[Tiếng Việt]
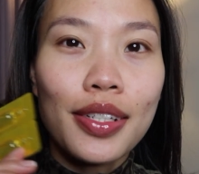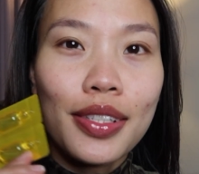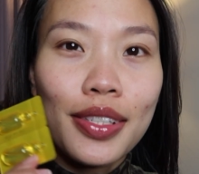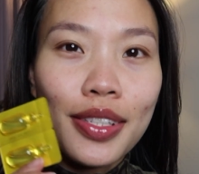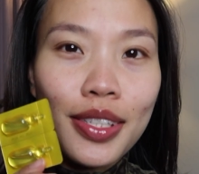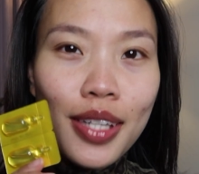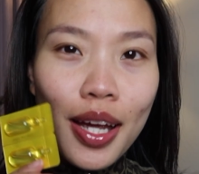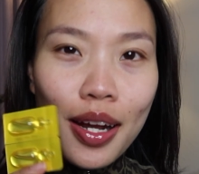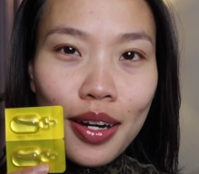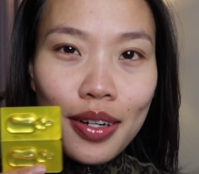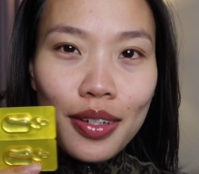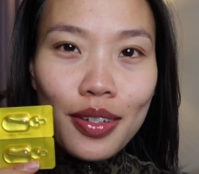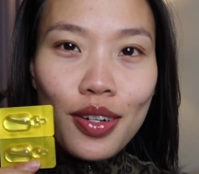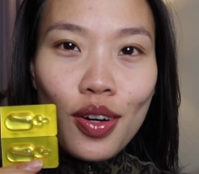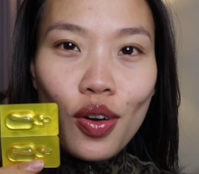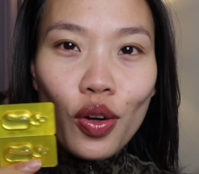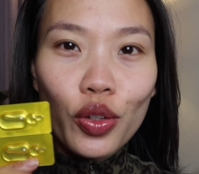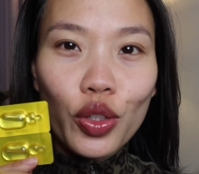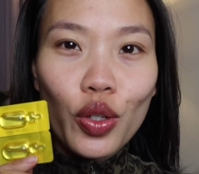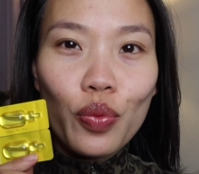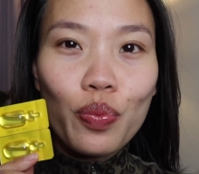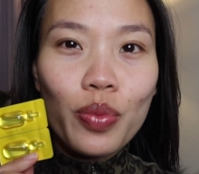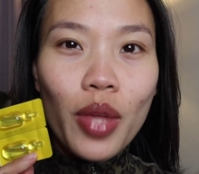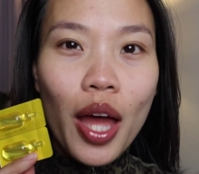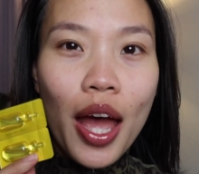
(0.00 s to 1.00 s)
chặng đường của
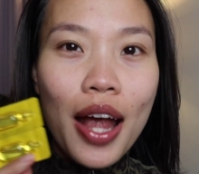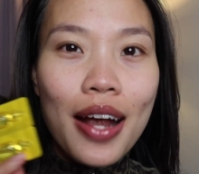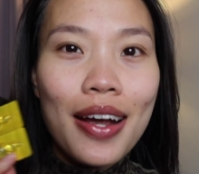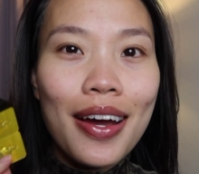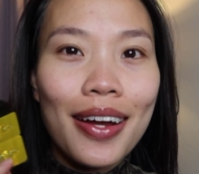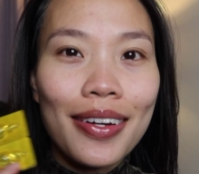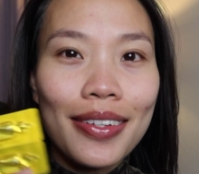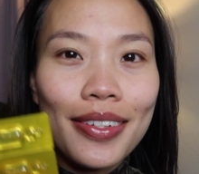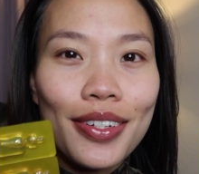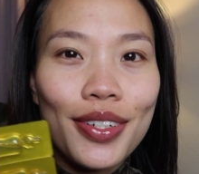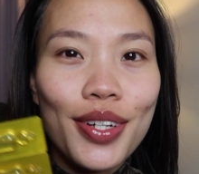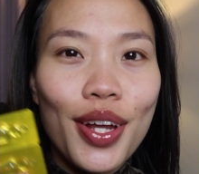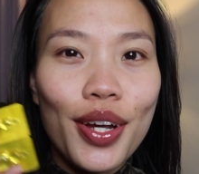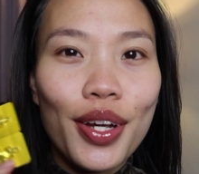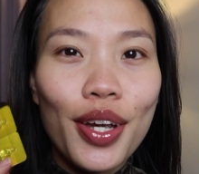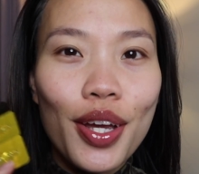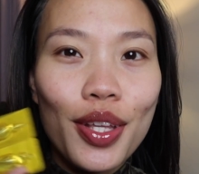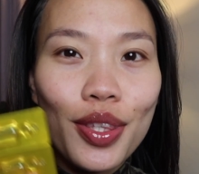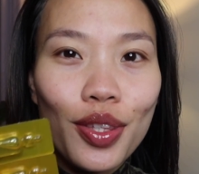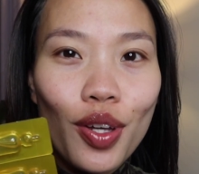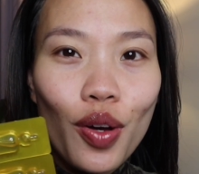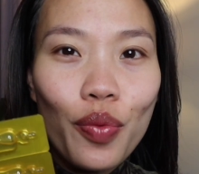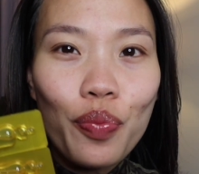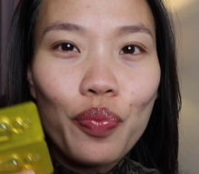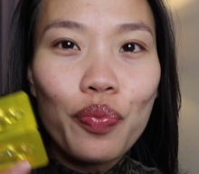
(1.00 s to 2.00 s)
chúng ta gần như đã kết
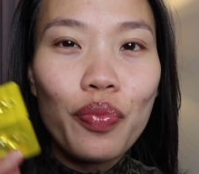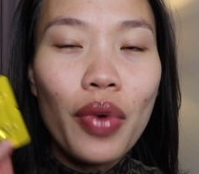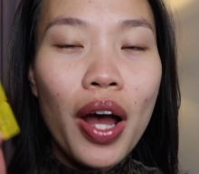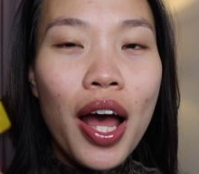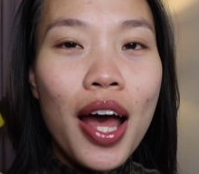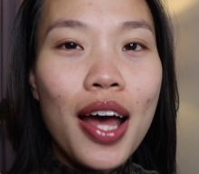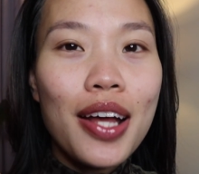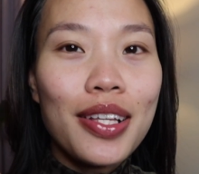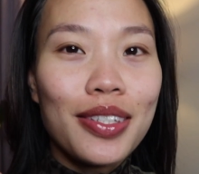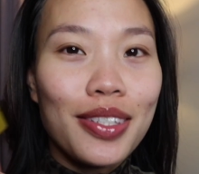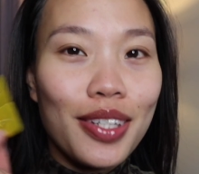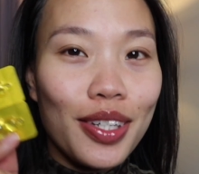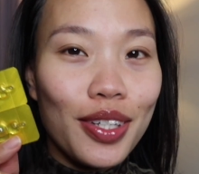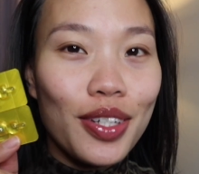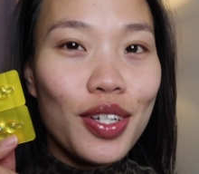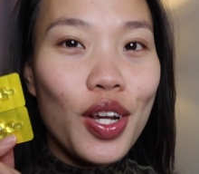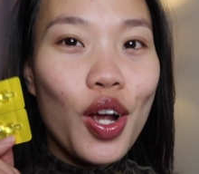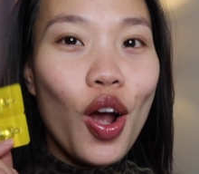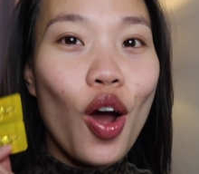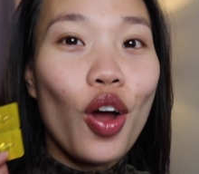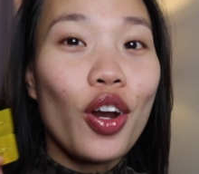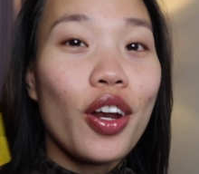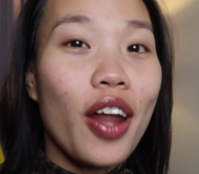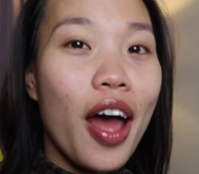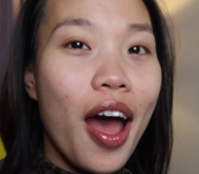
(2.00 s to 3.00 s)
thúc chỉ
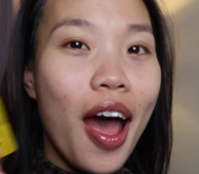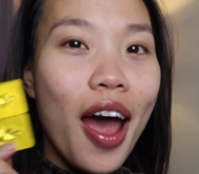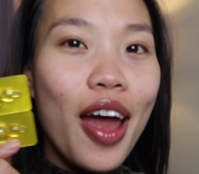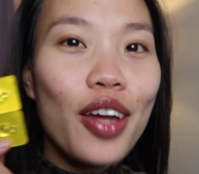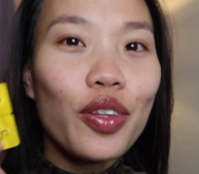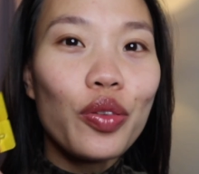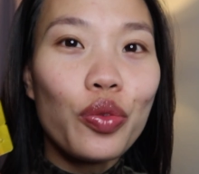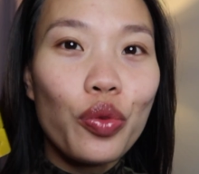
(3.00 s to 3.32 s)
còn hai